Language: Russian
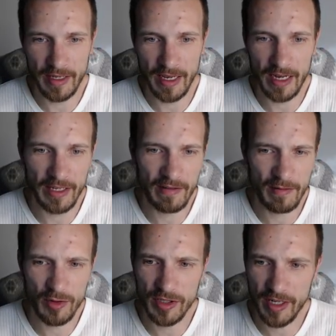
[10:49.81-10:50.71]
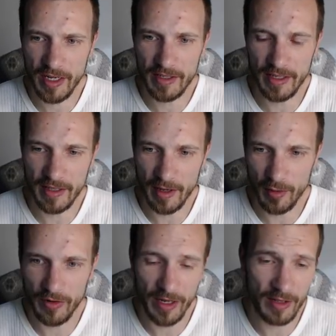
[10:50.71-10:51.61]
Я хотел вам еще средненький такой
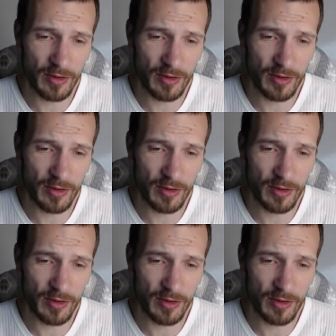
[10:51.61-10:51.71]
вариант,